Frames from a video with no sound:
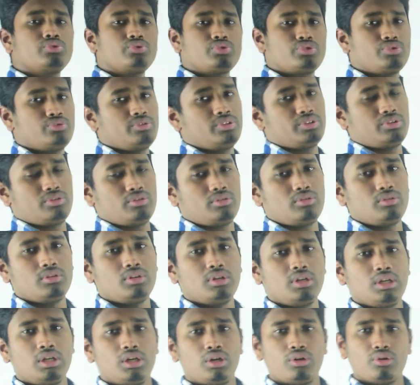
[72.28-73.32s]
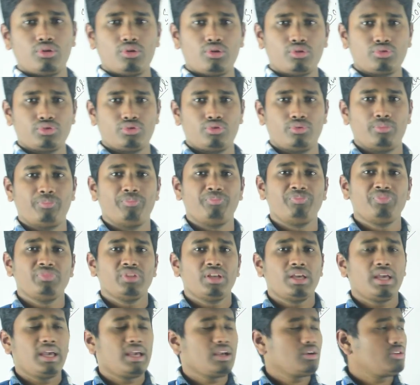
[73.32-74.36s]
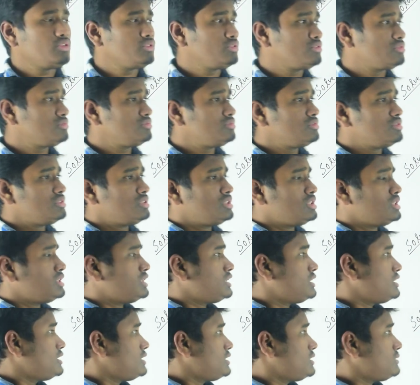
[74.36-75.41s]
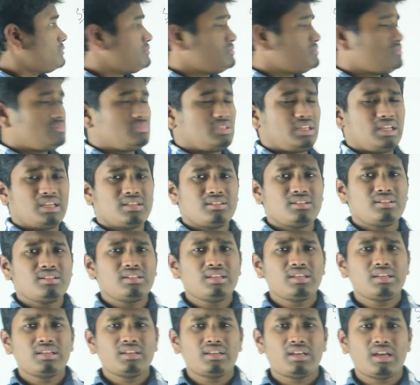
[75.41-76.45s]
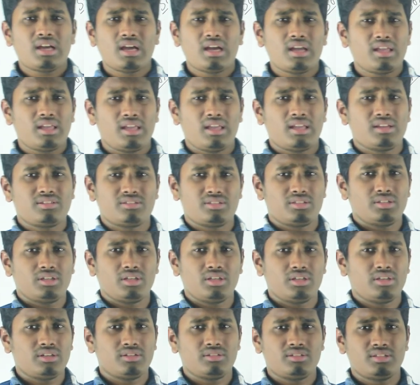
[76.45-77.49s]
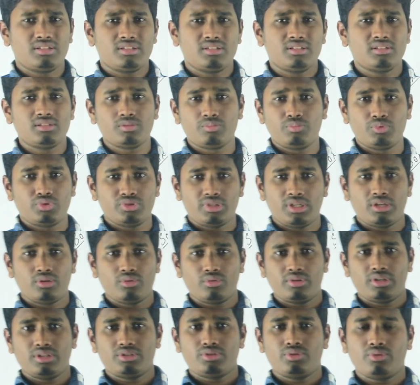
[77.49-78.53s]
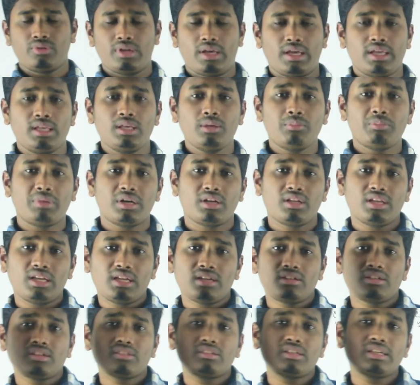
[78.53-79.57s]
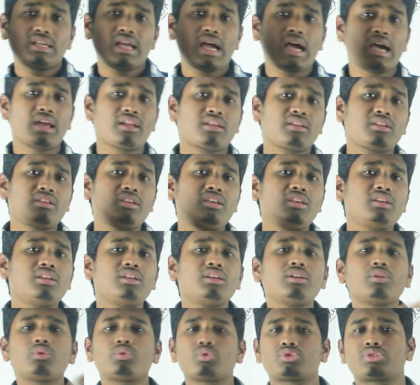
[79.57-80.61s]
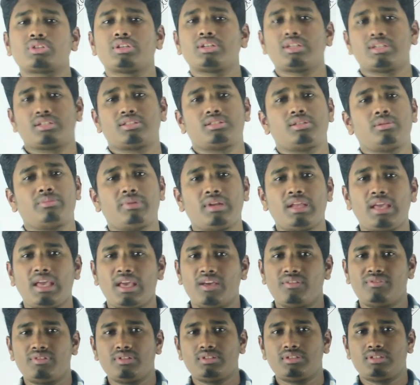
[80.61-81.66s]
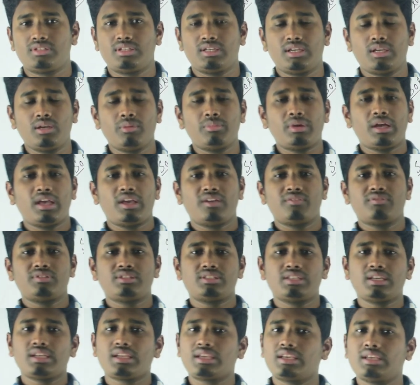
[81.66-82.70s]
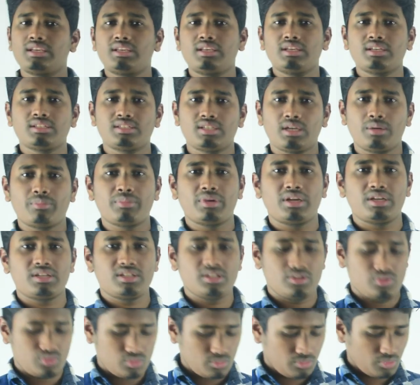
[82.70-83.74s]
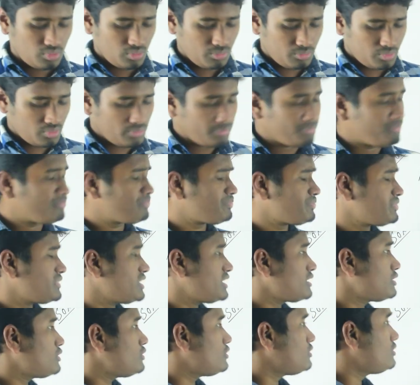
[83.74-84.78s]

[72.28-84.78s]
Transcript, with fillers: শুনিত রক্ত এখন এটা নিয়ে এর চেয়ে ডিটেলস বোঝানোর কিছু নাই বাট এটা থেকে আর কি কি কোশ্চেন আসতে পারে অ্যাভিস থেকে বা অ্যাভিসে আর কী কী আছে আমরা এটা একটু বলবো দেখো